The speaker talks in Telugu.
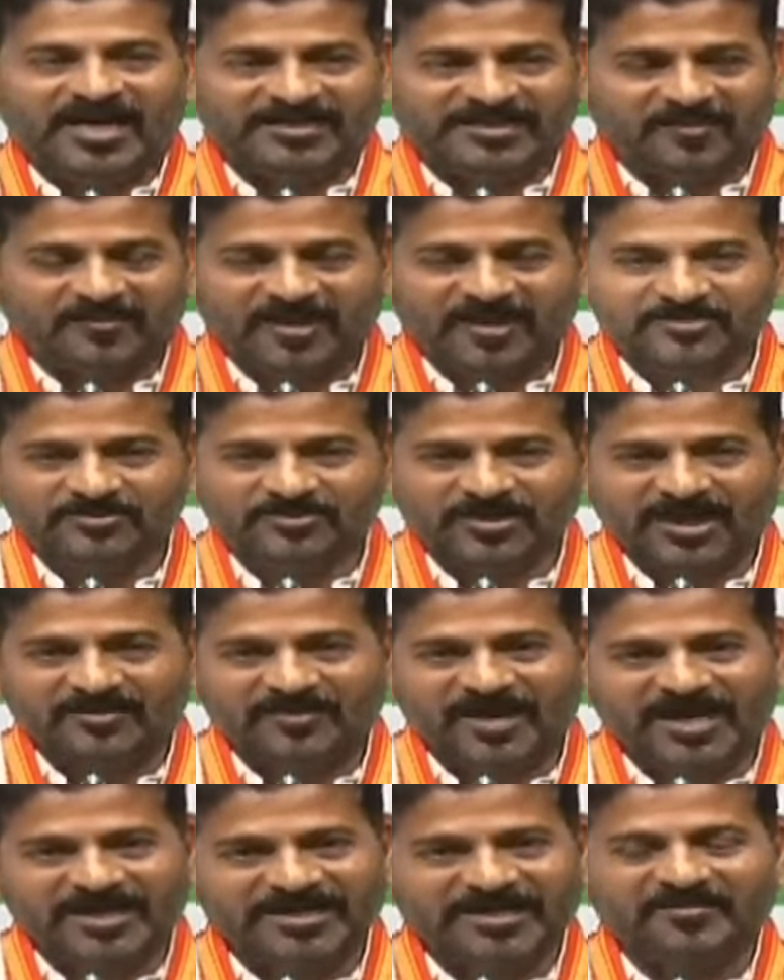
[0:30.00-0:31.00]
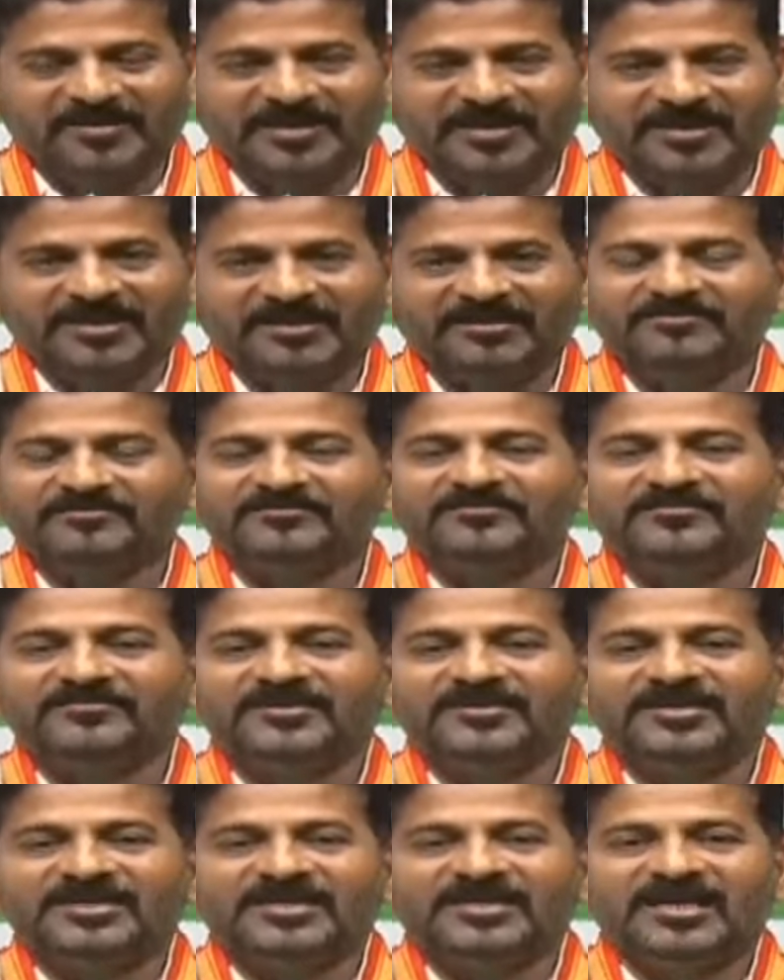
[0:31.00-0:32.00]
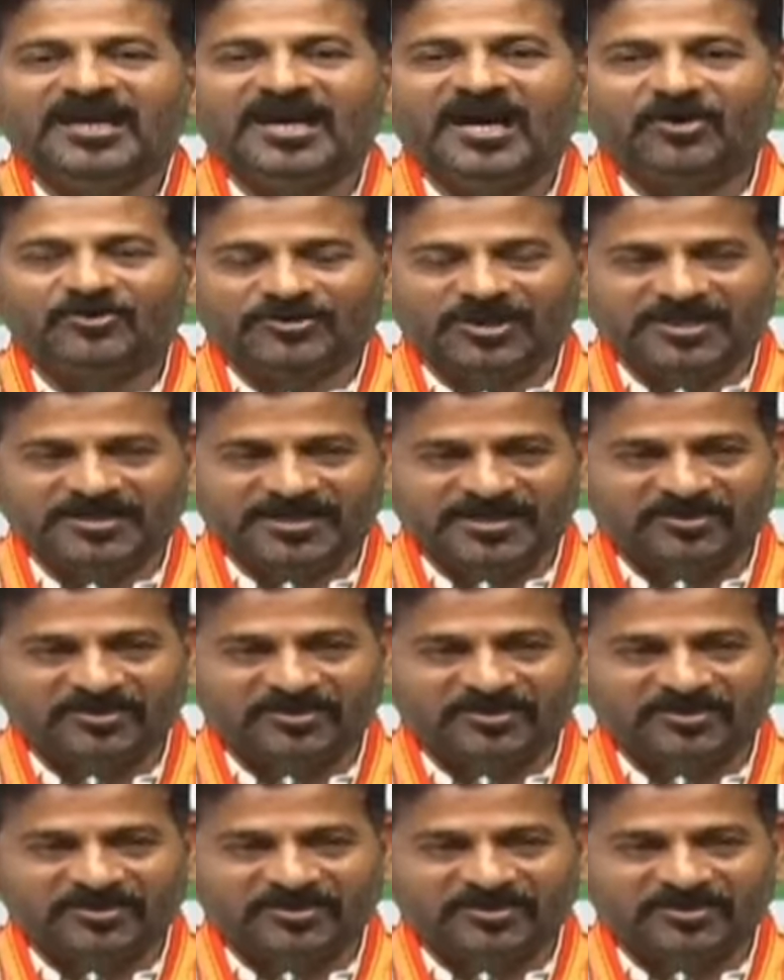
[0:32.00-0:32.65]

హైదరాబాదు తలమానికమైన ఔటర్